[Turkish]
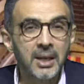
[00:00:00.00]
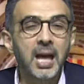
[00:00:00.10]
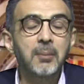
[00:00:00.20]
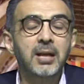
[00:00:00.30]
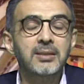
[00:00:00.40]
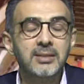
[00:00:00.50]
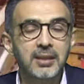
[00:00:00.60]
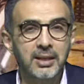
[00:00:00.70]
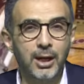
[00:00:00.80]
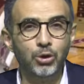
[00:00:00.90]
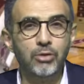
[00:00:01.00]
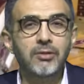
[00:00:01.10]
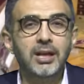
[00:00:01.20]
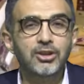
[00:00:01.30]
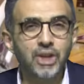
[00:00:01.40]
hemen size randevu
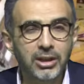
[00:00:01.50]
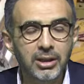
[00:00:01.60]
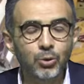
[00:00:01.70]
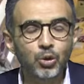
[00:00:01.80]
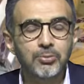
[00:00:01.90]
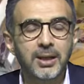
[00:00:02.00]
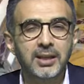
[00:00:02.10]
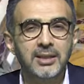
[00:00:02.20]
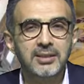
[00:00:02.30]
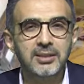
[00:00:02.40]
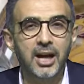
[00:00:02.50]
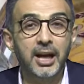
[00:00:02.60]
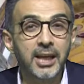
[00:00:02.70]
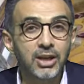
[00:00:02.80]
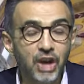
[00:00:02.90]
verilecek, uzmanlar sizi
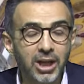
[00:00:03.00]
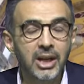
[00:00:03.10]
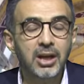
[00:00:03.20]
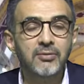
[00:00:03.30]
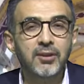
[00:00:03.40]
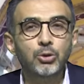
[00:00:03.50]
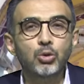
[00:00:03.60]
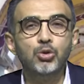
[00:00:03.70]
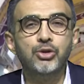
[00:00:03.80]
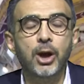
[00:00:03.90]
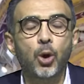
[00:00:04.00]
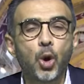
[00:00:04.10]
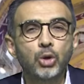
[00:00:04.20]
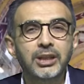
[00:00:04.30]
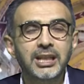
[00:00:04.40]
arayacak ve
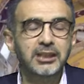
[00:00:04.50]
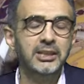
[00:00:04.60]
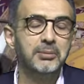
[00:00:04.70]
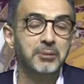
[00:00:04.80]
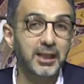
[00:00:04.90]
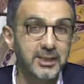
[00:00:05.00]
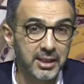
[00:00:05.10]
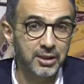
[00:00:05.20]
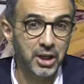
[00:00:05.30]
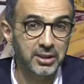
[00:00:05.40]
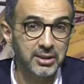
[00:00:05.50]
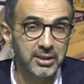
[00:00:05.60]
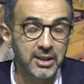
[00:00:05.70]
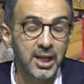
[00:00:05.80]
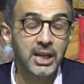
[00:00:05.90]
%10 indirimde
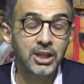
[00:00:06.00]
kazanacaksınız.